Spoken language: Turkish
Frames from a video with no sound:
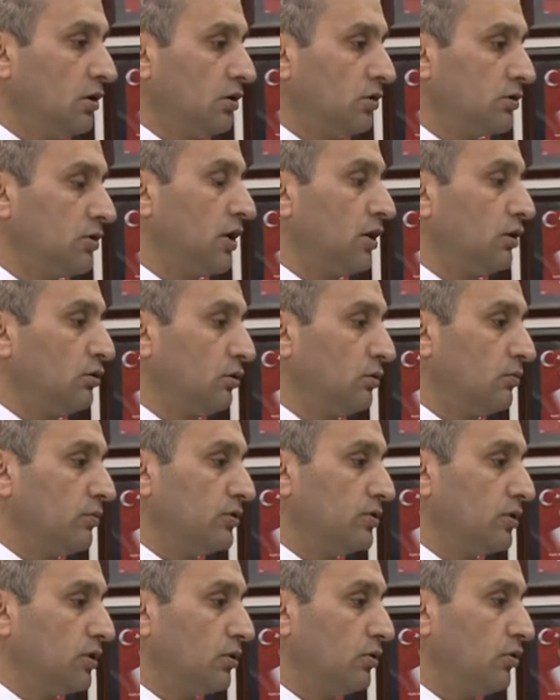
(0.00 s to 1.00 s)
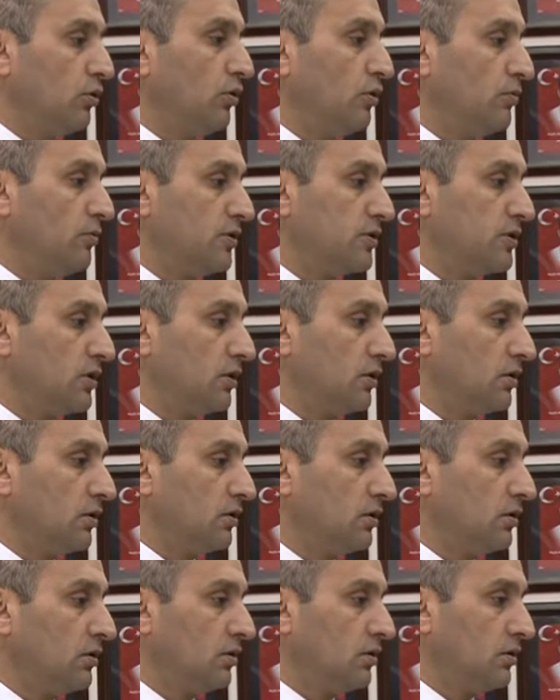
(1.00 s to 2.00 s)
şehit olmasaydı,
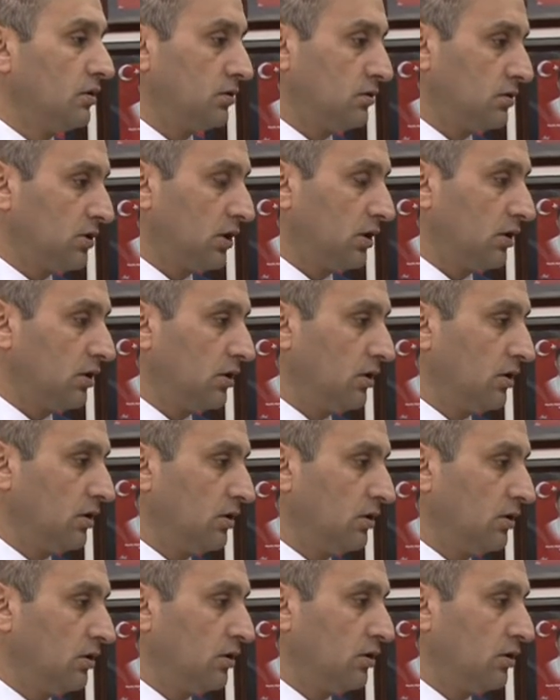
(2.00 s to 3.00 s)
ölmeseydi şeklinde